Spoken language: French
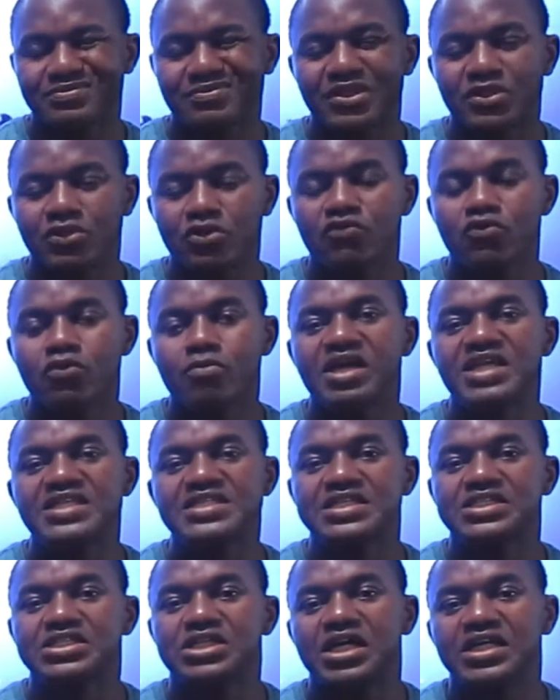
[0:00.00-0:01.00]
de vous mettre
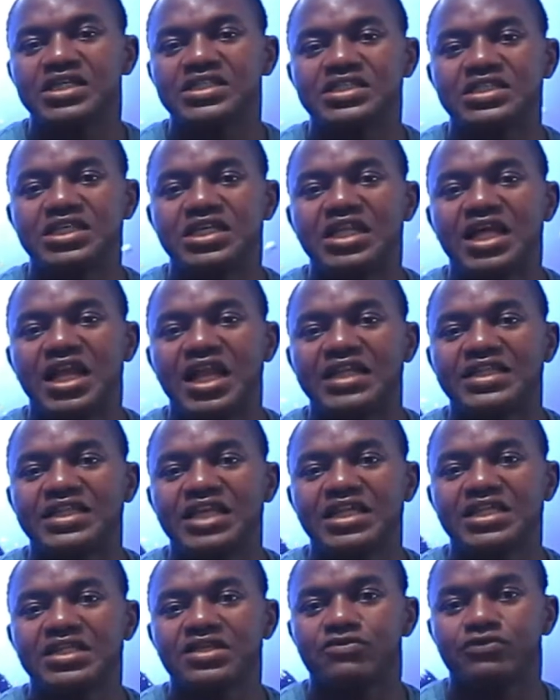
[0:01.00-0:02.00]
ces genres d'idées dans la
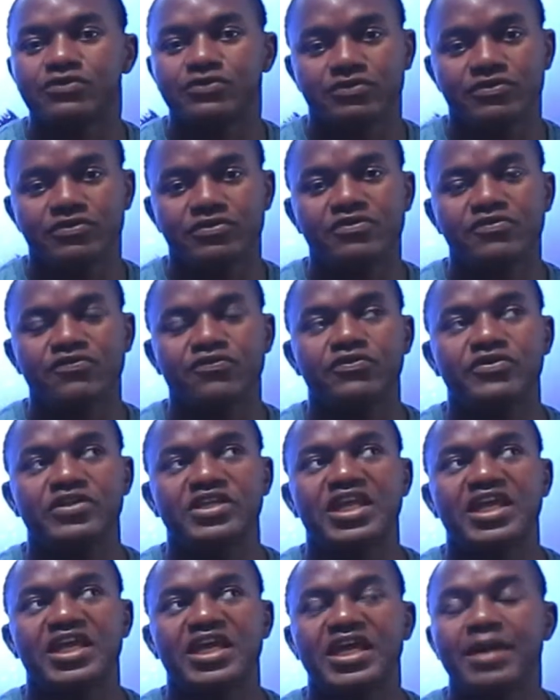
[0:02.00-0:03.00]
tête,
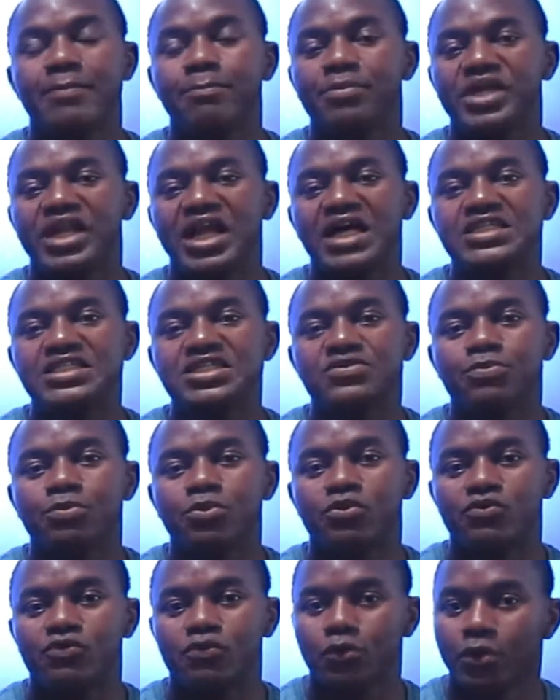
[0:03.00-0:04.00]
il est impératif
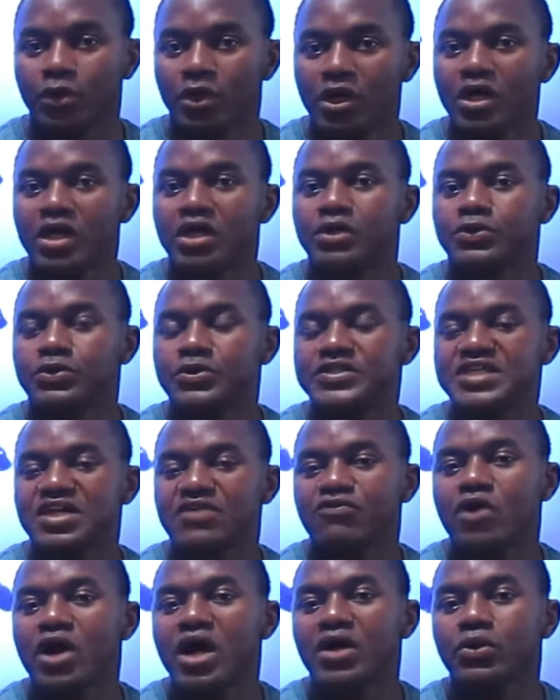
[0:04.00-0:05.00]
pour vous de
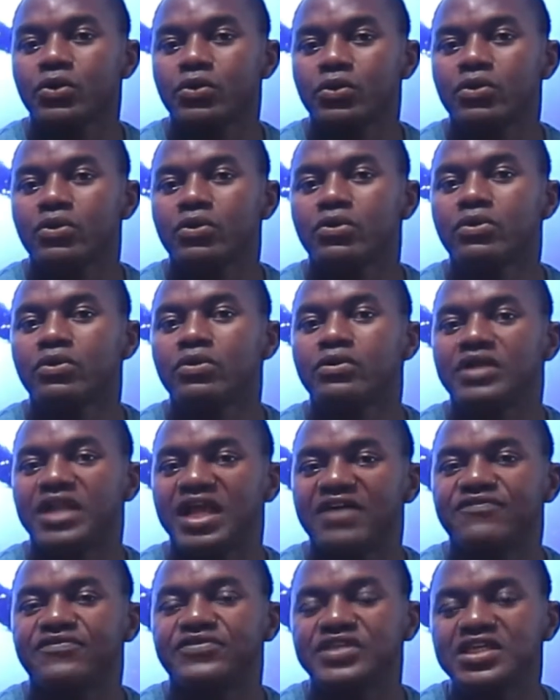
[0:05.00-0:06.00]
savoir que
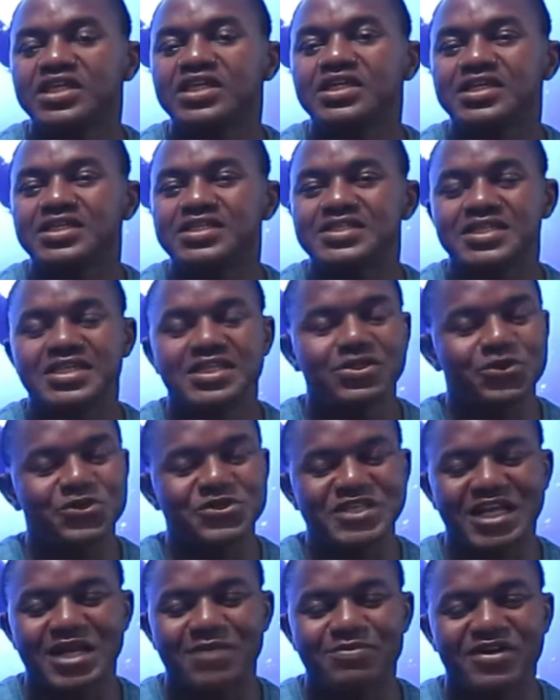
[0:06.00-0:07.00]
la vie ici ne
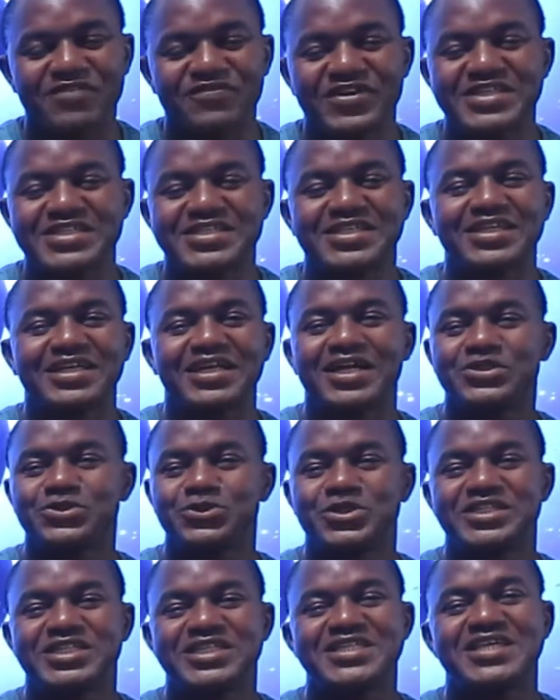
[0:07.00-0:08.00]
sera pas facile. Quand
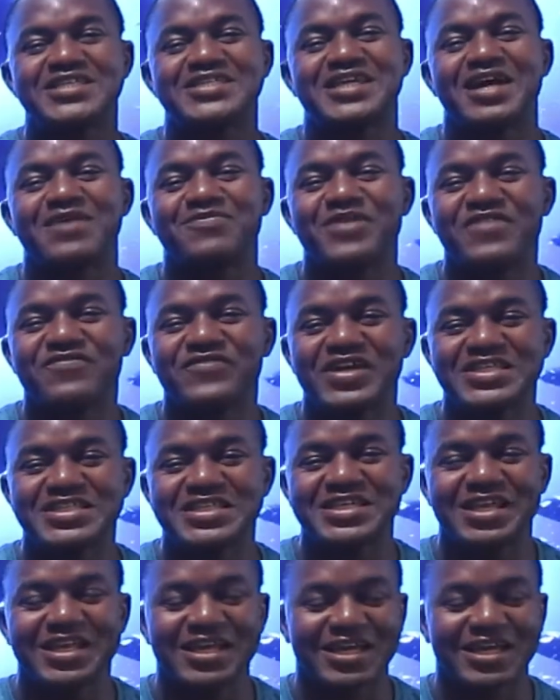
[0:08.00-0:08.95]
je dis ça sera pas facile,